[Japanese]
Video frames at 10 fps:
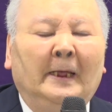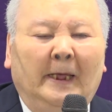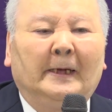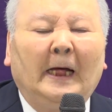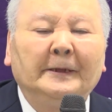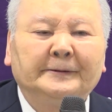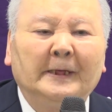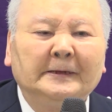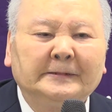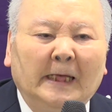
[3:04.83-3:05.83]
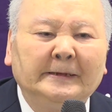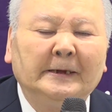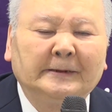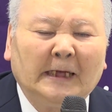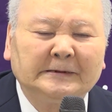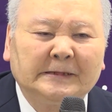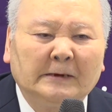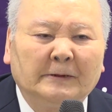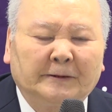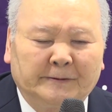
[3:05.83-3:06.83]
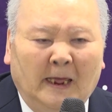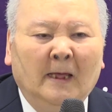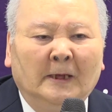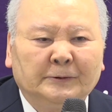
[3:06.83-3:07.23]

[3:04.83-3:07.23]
えー、完成した位置に達しているですね